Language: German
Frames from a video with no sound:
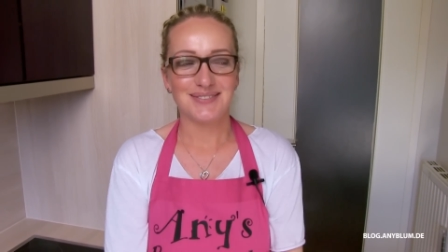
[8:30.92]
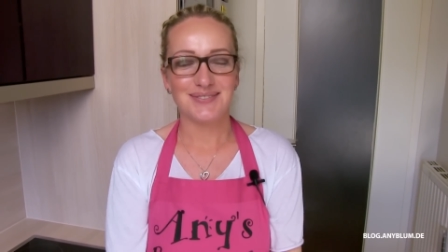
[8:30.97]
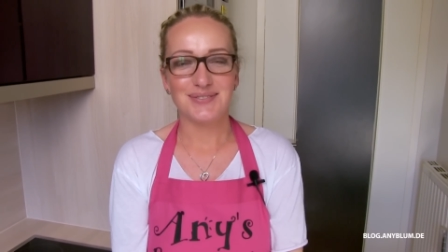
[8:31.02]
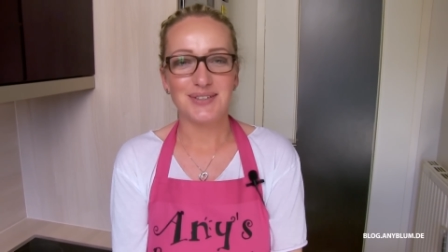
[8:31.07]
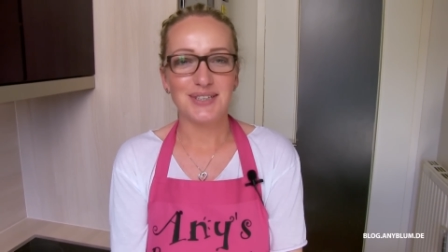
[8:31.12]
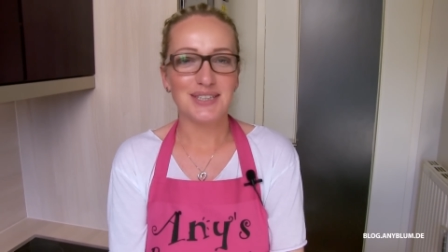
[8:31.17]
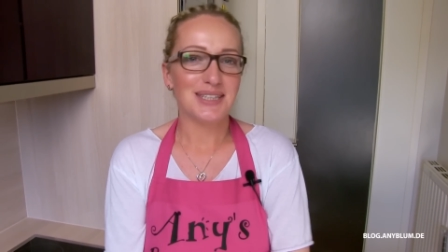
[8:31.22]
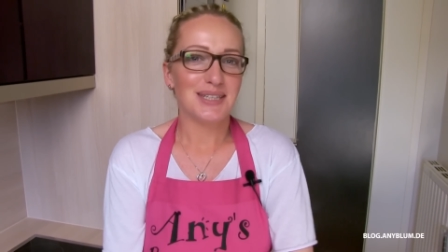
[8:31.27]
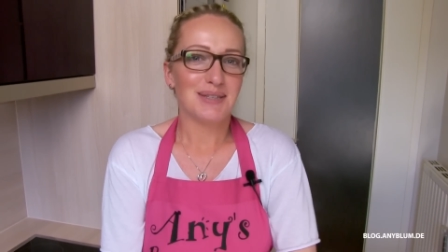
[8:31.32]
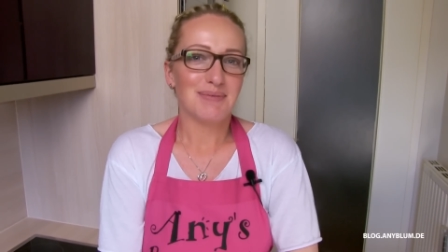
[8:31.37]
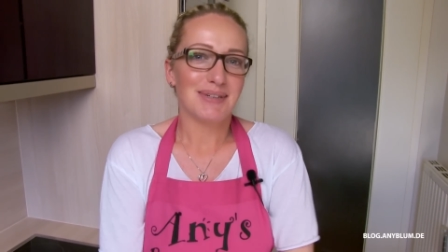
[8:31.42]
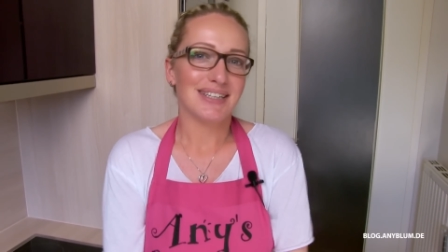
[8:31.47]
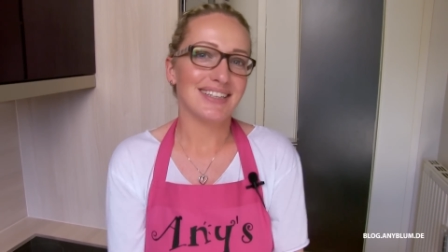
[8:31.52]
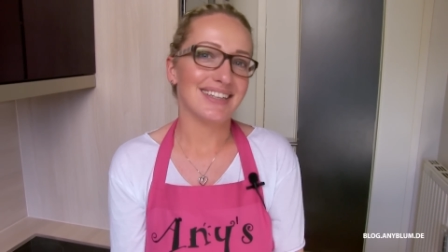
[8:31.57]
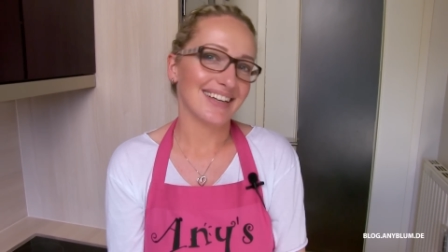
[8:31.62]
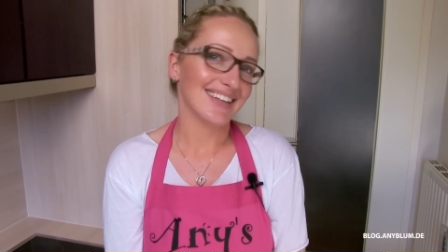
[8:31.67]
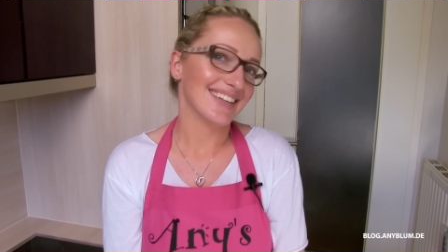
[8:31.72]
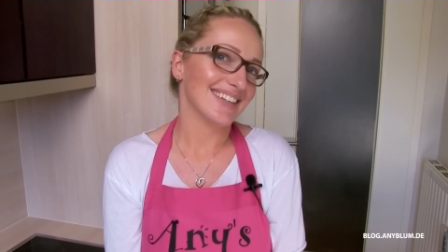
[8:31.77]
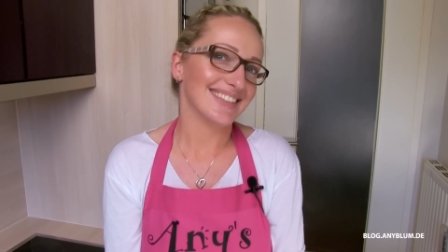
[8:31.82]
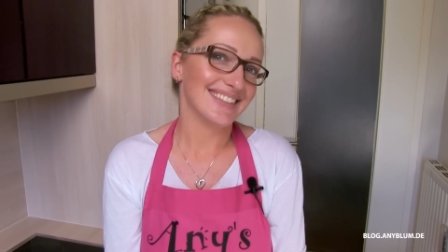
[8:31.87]
wollte ich mal
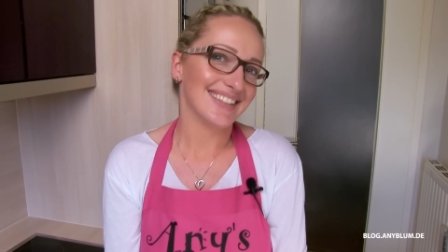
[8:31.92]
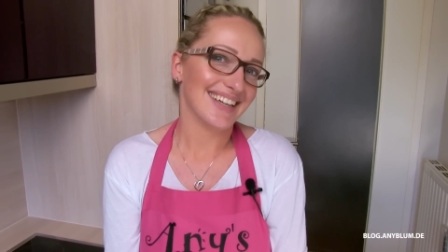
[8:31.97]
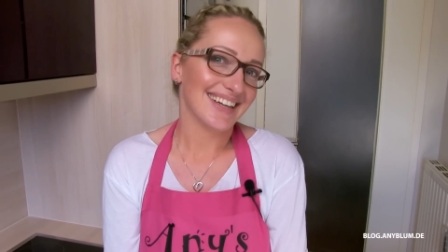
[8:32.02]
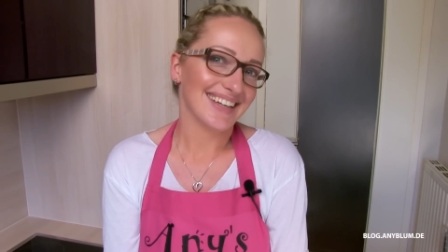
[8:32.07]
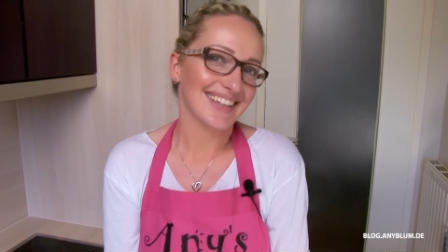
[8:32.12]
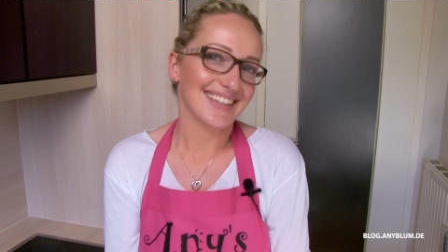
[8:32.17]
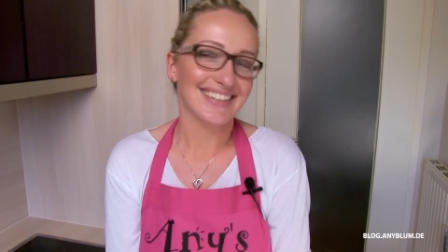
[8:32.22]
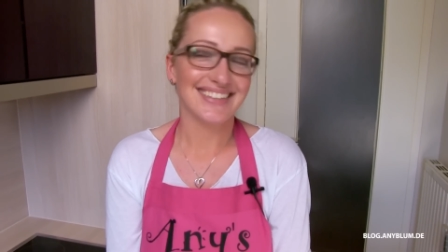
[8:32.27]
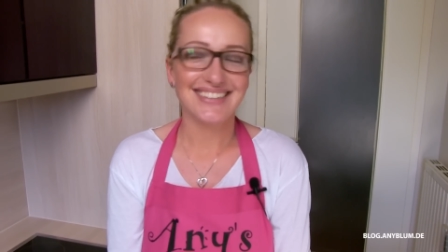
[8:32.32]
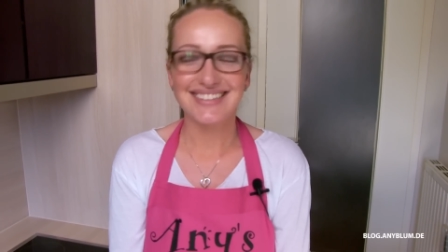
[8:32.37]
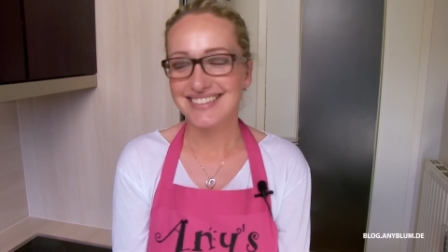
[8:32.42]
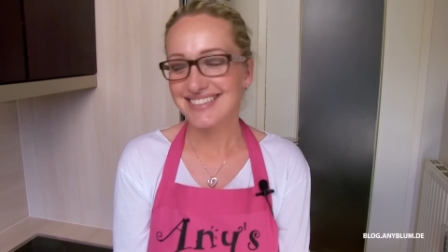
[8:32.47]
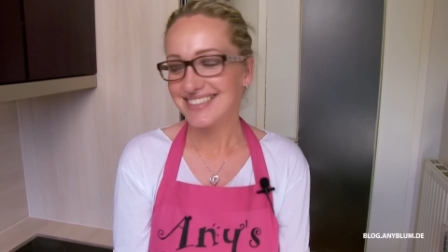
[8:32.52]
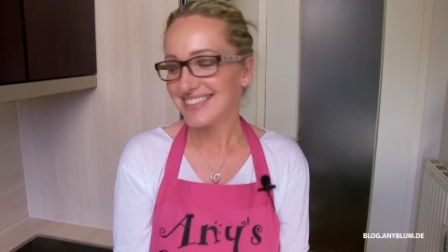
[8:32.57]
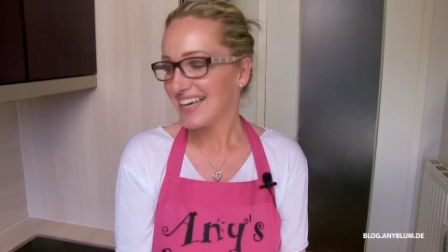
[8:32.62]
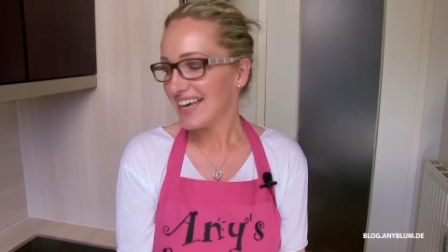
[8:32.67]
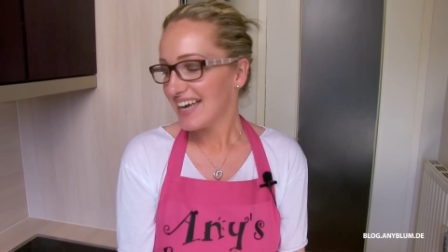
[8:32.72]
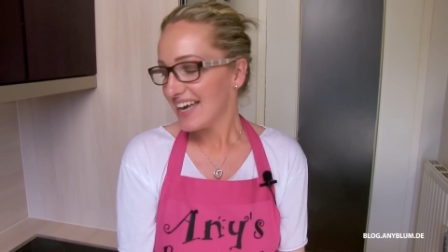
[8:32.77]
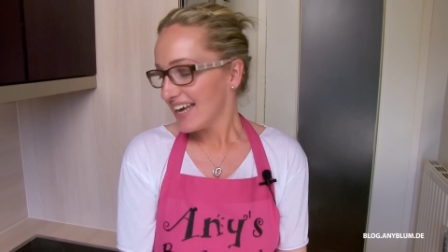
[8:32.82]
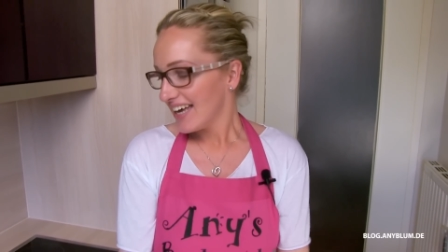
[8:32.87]
Danke sagen.
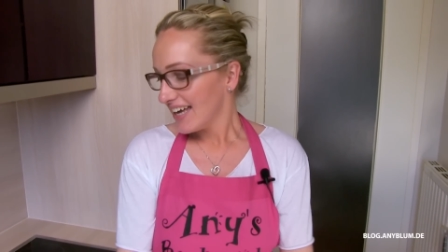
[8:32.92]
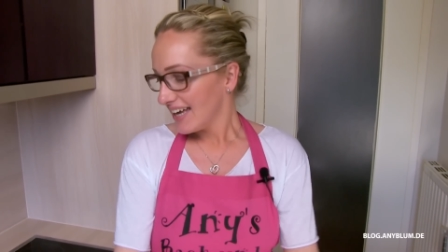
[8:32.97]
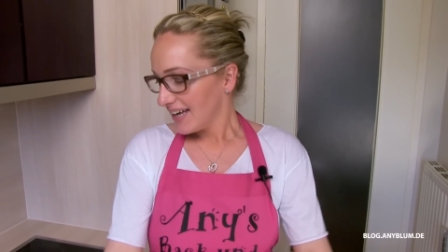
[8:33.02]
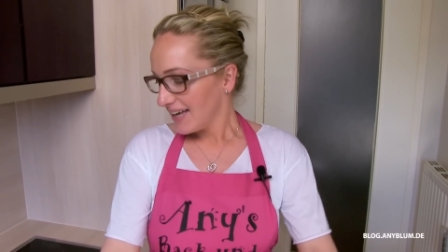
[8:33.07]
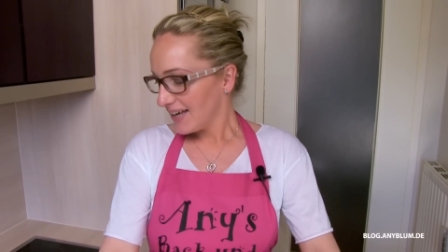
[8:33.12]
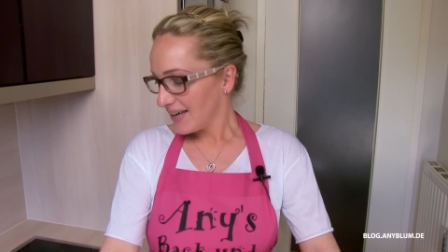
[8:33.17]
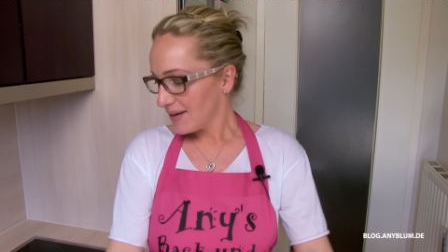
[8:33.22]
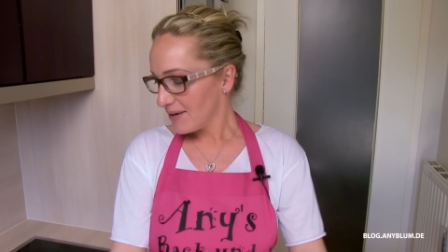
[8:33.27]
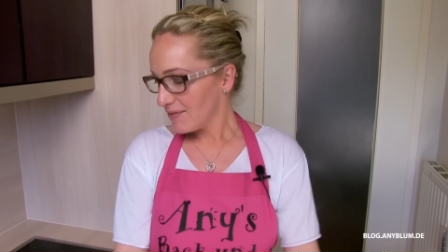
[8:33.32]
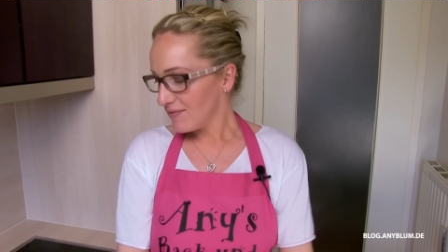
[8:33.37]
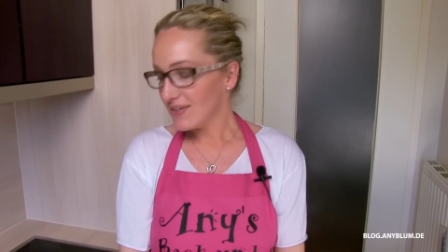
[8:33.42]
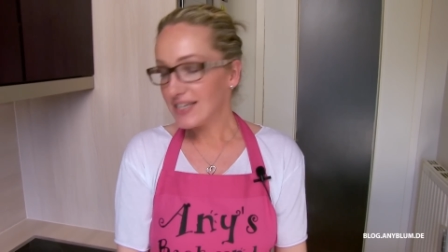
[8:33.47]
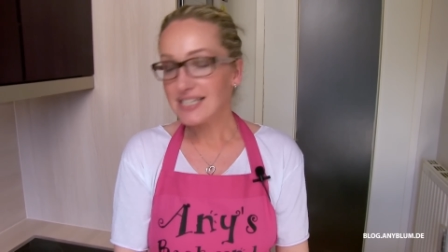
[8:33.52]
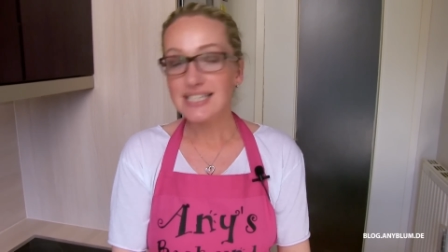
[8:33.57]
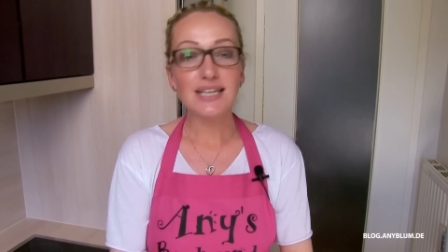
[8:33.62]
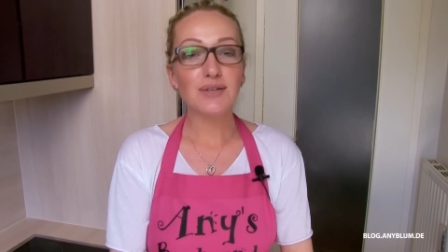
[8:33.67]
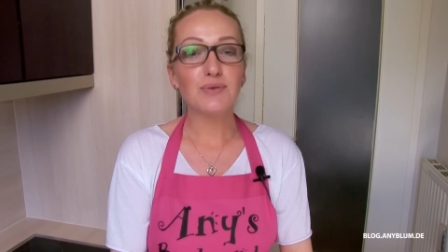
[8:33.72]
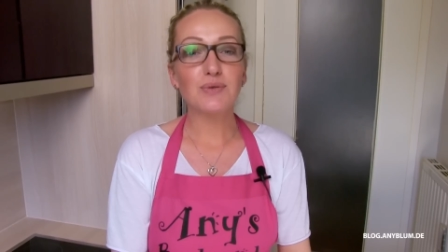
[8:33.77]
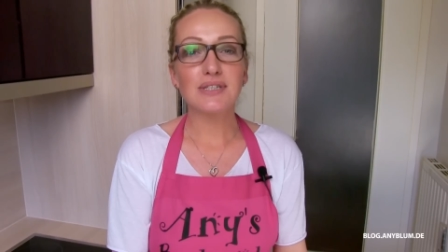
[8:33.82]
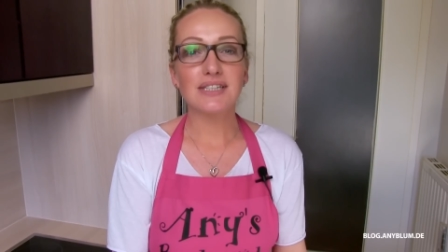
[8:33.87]
Äh, wir
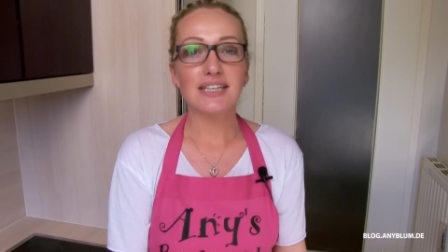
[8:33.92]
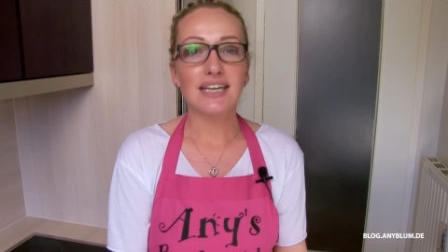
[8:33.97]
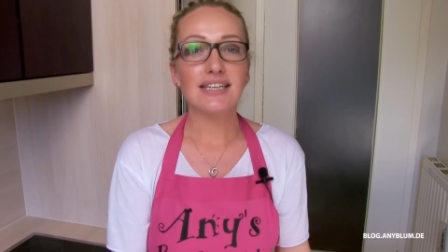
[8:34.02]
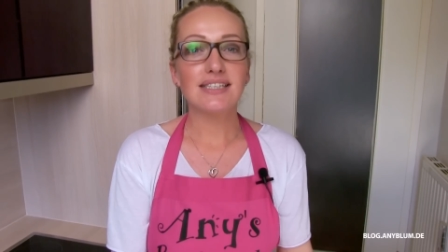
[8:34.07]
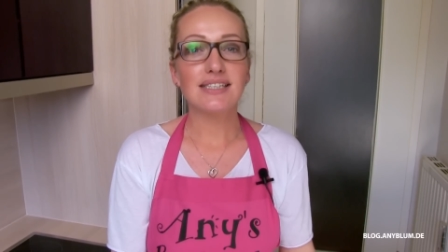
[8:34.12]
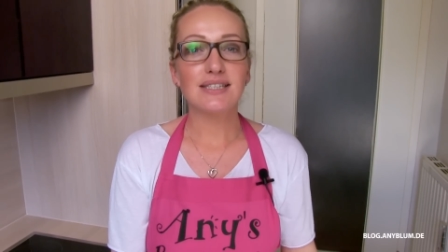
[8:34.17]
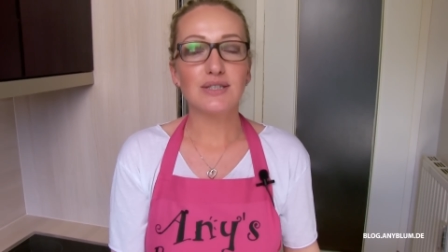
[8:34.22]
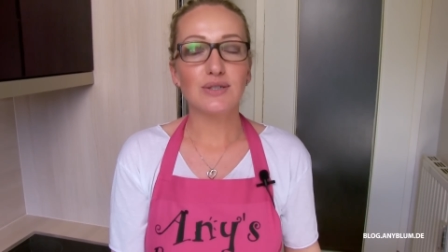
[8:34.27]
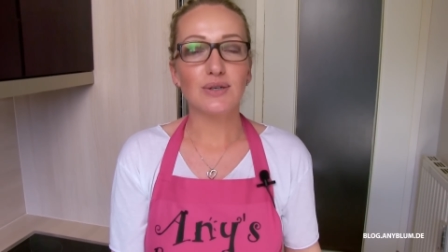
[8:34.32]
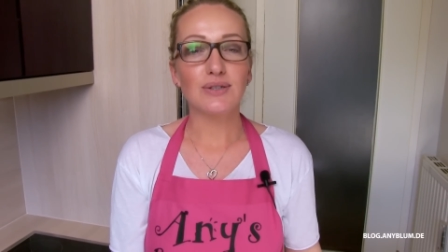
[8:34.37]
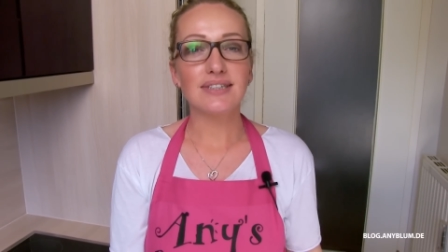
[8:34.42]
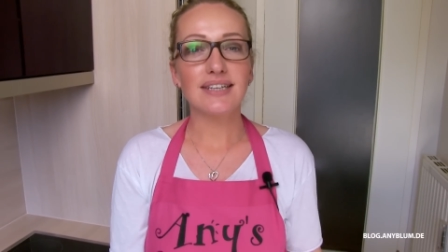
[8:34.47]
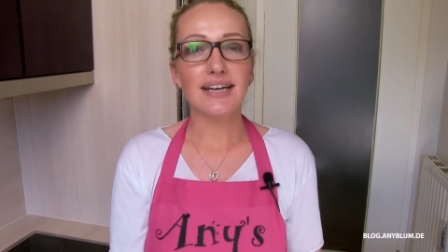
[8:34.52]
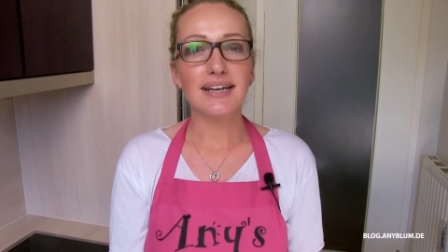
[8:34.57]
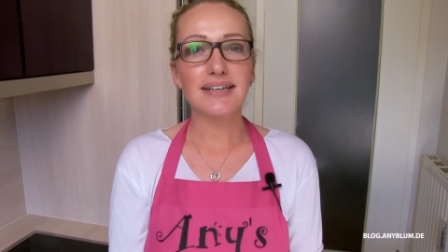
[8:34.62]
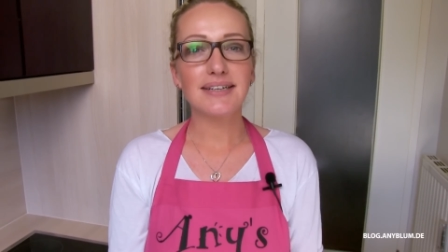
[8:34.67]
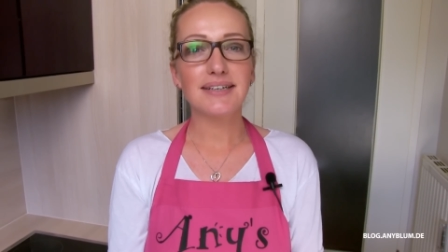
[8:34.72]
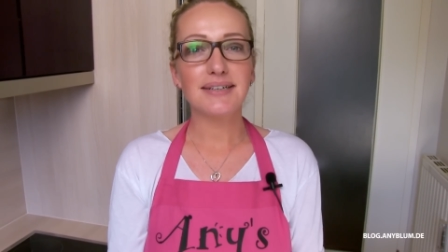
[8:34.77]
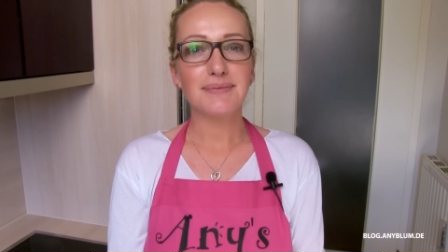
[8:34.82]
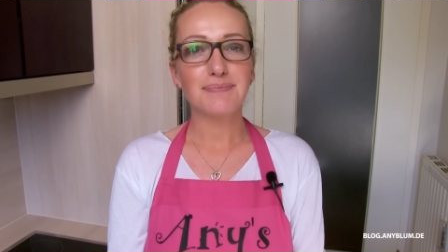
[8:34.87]
sehen uns nächsten
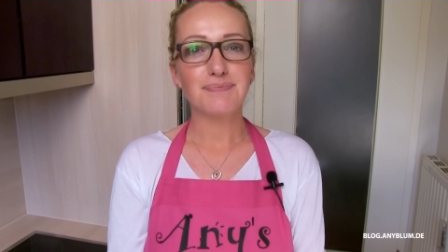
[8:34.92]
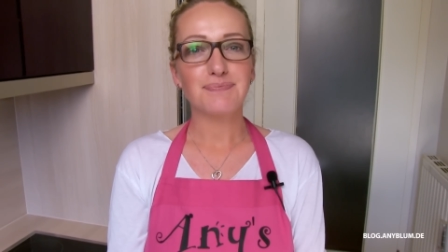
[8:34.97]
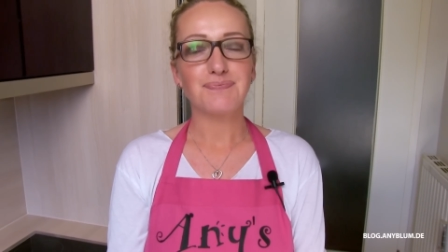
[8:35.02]
Sonntag